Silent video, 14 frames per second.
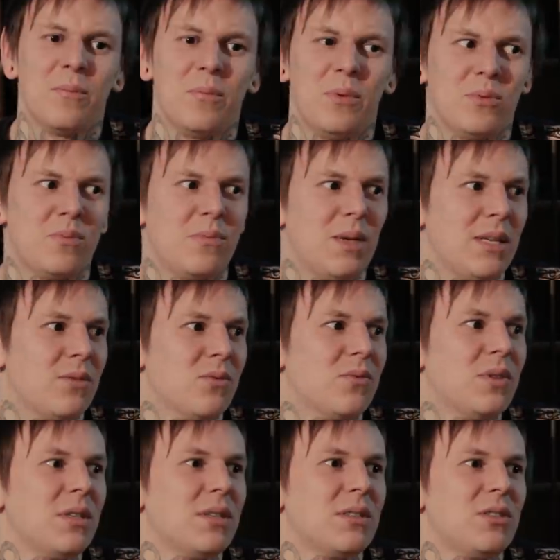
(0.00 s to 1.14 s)
Плюс, блядь, ну
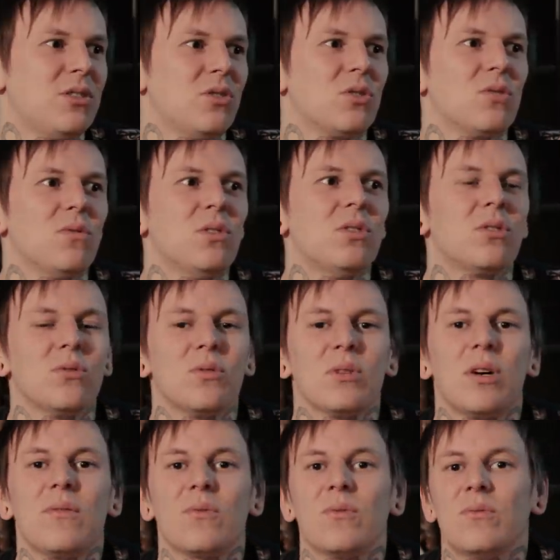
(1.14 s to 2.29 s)
выход через сувенирную
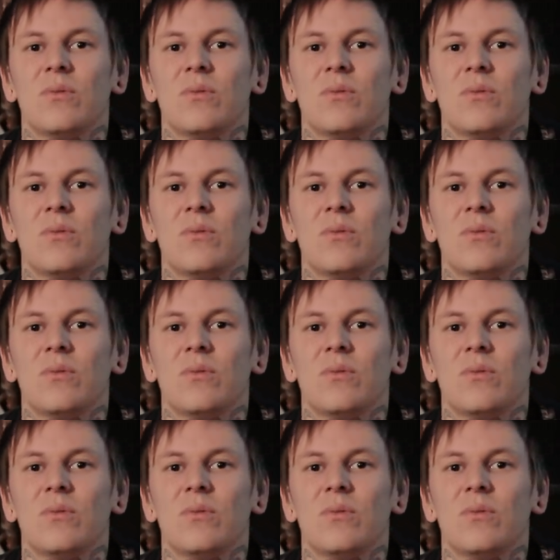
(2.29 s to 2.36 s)
лавку